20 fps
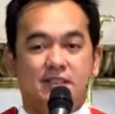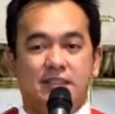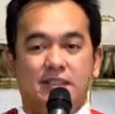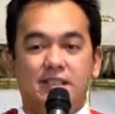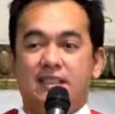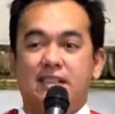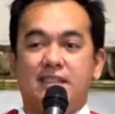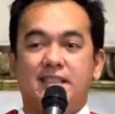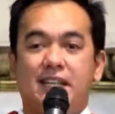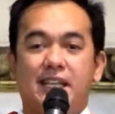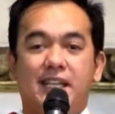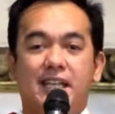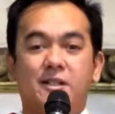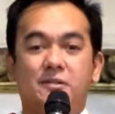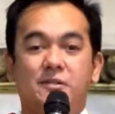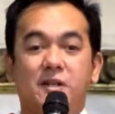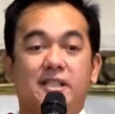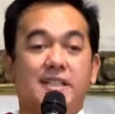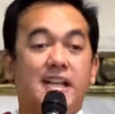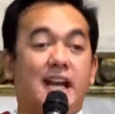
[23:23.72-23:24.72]
Hindi kita
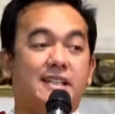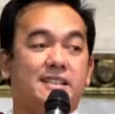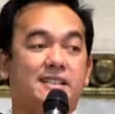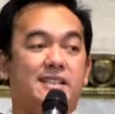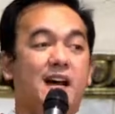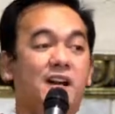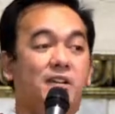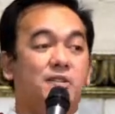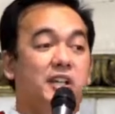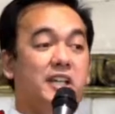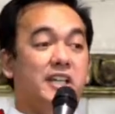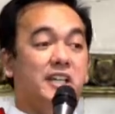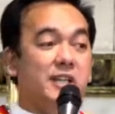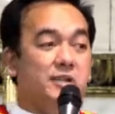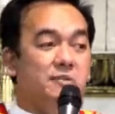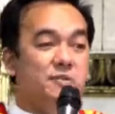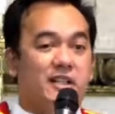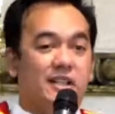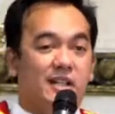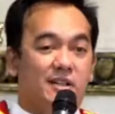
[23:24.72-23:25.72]
iiwan. Kahit ako,
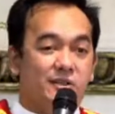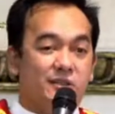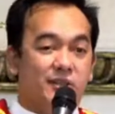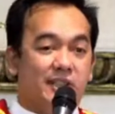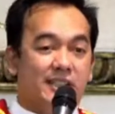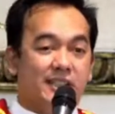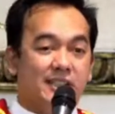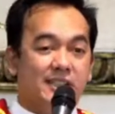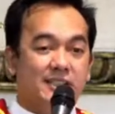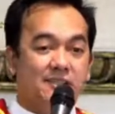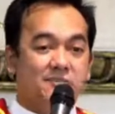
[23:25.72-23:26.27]
iniwan ako eh.